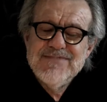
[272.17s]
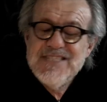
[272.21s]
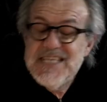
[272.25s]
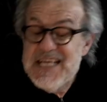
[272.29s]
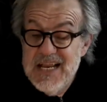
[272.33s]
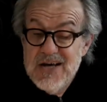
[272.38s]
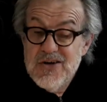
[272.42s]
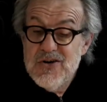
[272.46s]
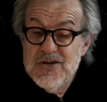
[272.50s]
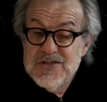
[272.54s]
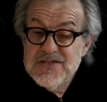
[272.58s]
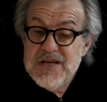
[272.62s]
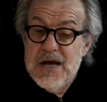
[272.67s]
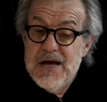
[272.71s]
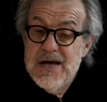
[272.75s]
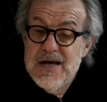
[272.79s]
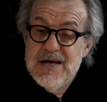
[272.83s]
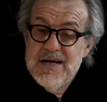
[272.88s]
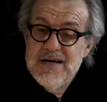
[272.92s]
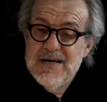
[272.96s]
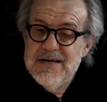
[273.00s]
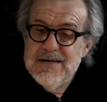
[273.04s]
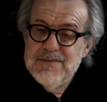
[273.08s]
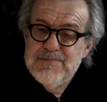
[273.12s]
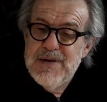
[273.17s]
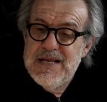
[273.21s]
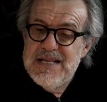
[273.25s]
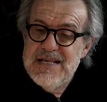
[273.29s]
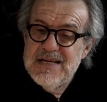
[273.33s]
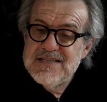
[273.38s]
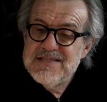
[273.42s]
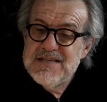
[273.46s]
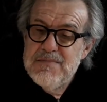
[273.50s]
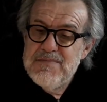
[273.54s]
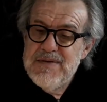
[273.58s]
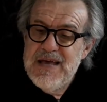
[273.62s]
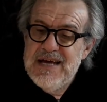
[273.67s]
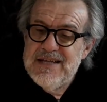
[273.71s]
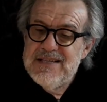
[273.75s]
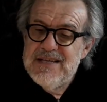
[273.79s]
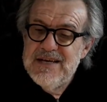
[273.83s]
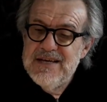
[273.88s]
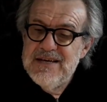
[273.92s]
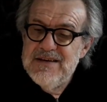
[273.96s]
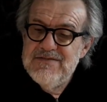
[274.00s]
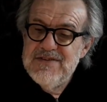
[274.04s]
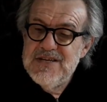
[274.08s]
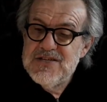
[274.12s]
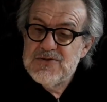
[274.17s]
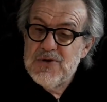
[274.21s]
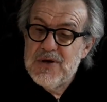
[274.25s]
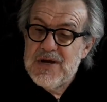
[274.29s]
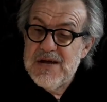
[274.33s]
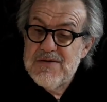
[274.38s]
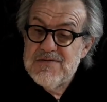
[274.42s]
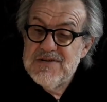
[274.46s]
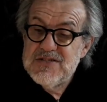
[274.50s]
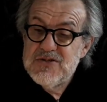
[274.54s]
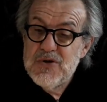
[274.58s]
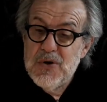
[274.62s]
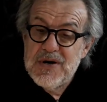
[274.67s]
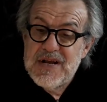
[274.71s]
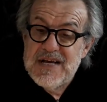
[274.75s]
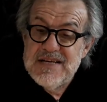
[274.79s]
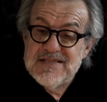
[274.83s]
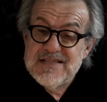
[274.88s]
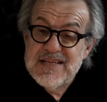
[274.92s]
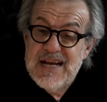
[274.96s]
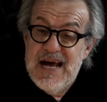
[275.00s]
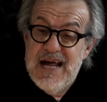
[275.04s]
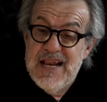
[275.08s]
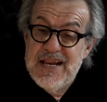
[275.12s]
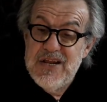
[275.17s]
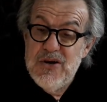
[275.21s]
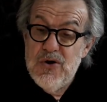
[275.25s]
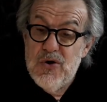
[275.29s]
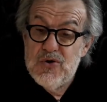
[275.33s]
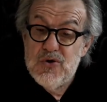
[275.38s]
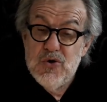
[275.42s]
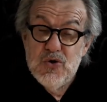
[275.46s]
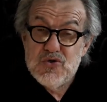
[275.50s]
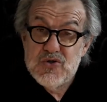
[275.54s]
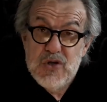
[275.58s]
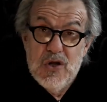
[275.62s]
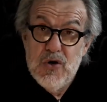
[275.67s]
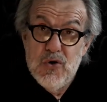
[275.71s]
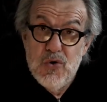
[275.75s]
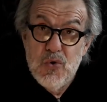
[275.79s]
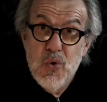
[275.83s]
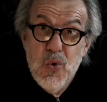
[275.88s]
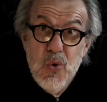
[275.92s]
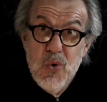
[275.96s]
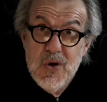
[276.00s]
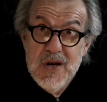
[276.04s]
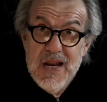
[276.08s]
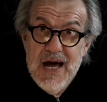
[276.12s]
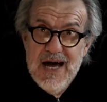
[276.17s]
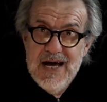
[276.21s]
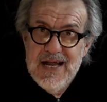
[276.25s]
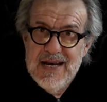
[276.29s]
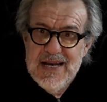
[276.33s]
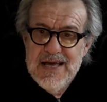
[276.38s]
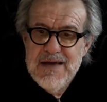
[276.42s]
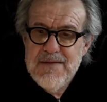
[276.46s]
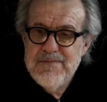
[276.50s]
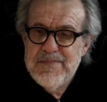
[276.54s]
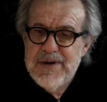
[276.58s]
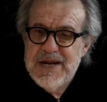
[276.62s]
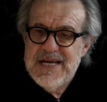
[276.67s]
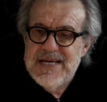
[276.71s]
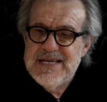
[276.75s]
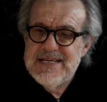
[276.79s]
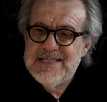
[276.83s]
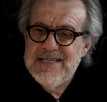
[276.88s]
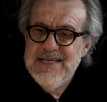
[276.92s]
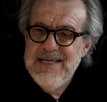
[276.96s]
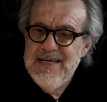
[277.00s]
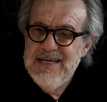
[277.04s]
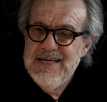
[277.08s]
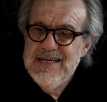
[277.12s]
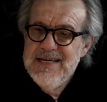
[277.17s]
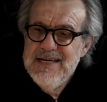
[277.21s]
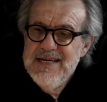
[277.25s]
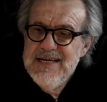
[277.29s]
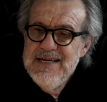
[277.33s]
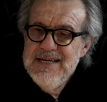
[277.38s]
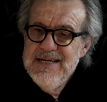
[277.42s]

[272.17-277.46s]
Se la cosa pigliasse piede, visto che questi orchestrali non costano nulla alle imprese,